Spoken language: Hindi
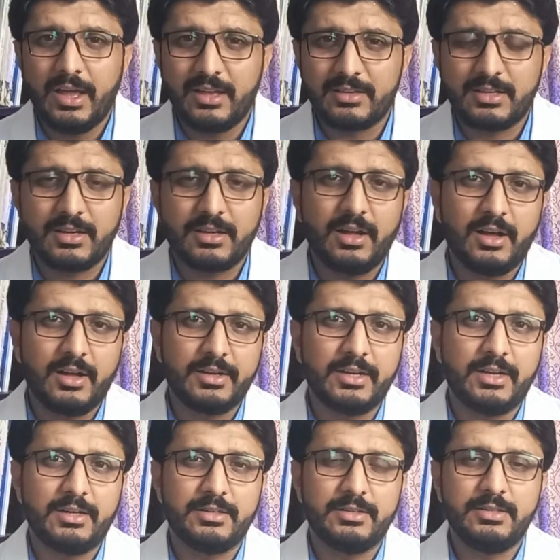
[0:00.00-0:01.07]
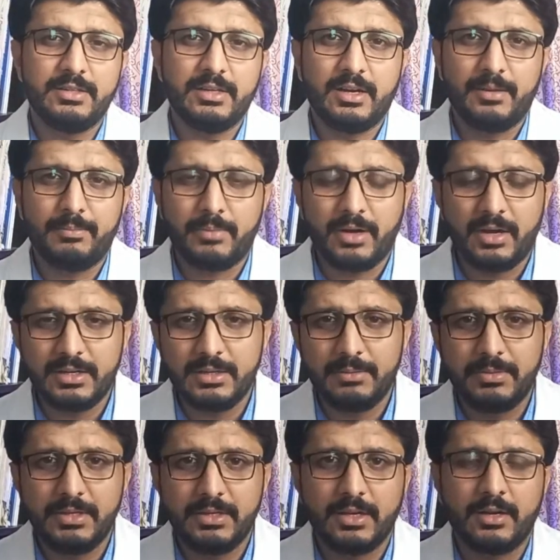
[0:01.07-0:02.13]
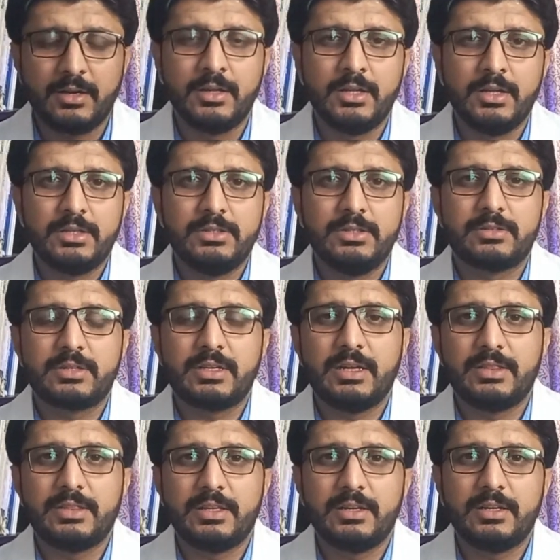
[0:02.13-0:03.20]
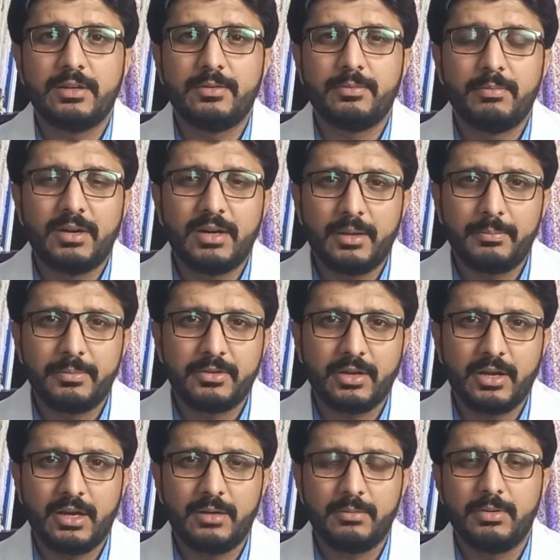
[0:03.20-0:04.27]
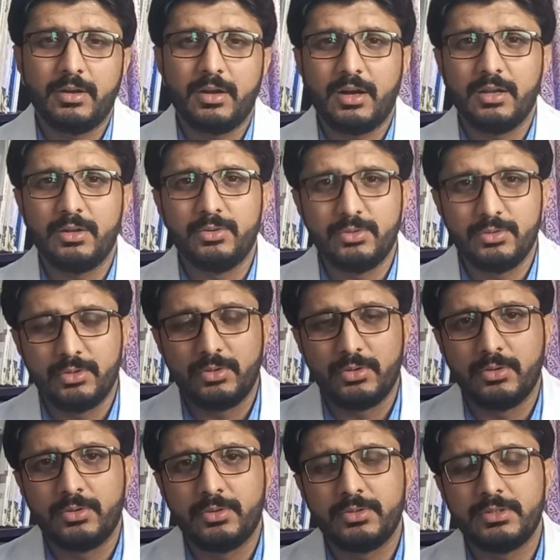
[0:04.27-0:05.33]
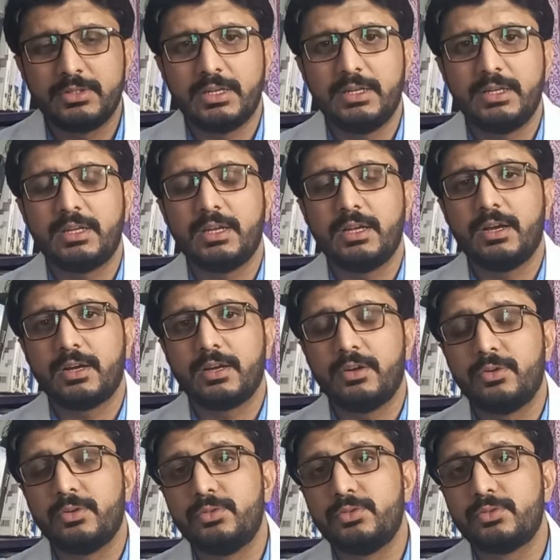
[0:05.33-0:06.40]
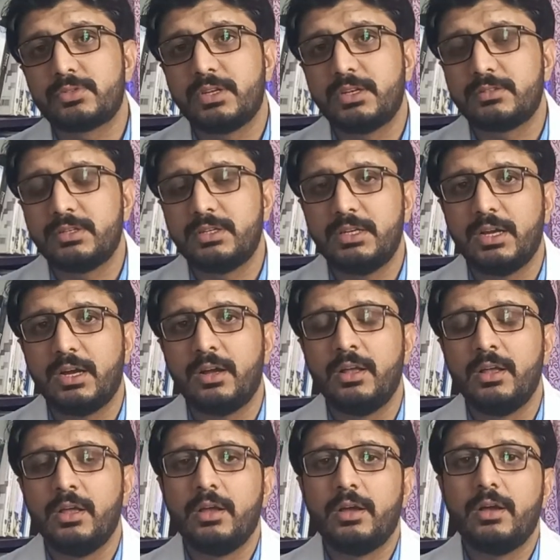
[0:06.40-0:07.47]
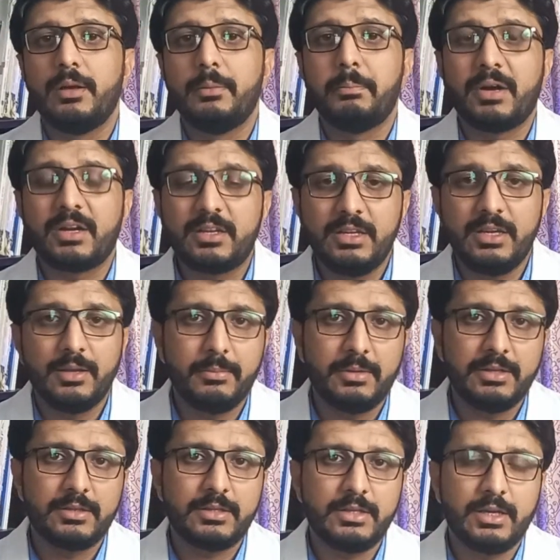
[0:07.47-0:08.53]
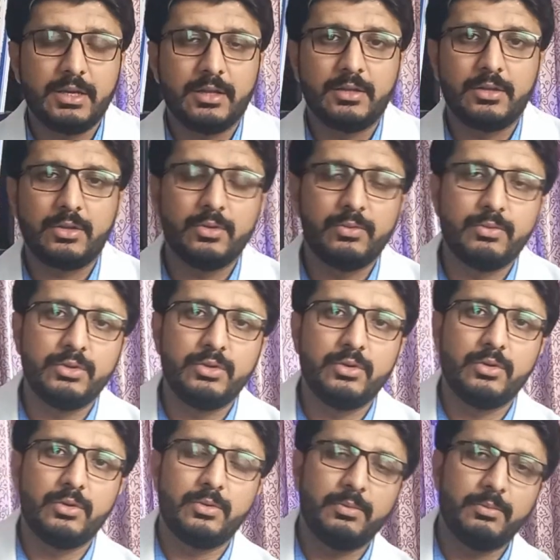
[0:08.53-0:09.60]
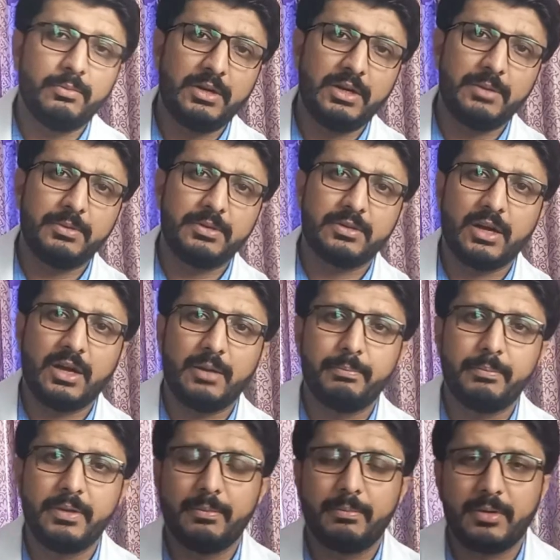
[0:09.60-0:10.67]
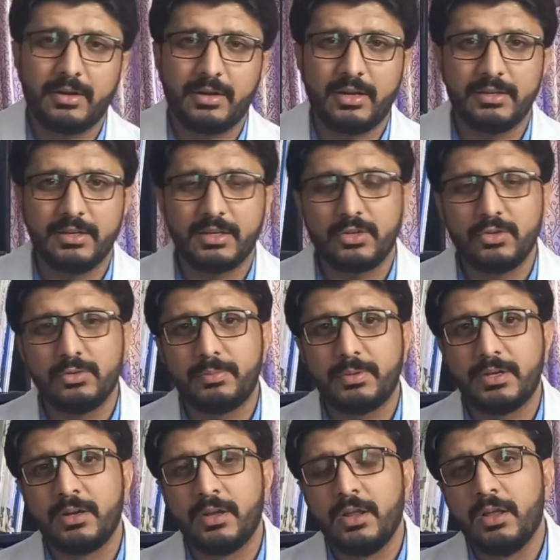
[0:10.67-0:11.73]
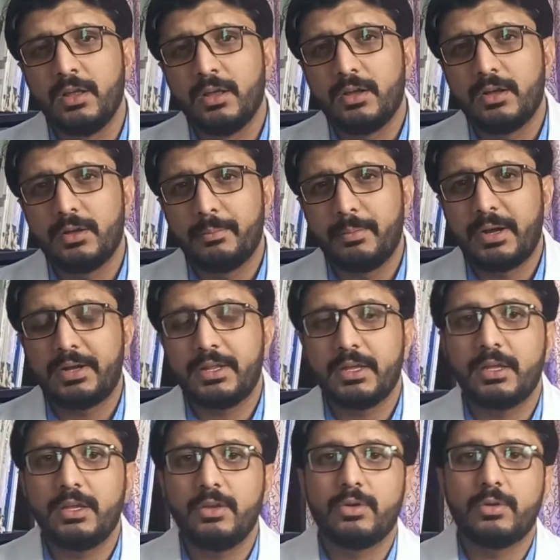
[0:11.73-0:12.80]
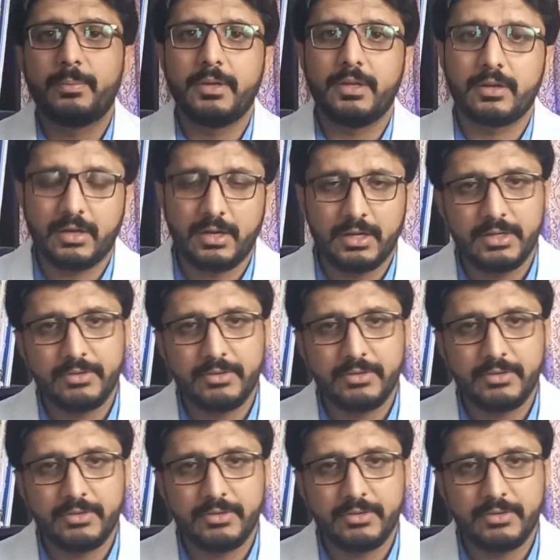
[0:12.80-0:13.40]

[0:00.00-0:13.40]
ऐसा खाना या पानी पीना जिसके अंदर बड़ा पेशाब आलूद हो यानी कि अगर वो दूसरा ज़रिया मक्खियाँ बनती हैं क्यों तो वो जो बड़े पेशाब पे पखाने के ऊपर बैठेंगी और फिर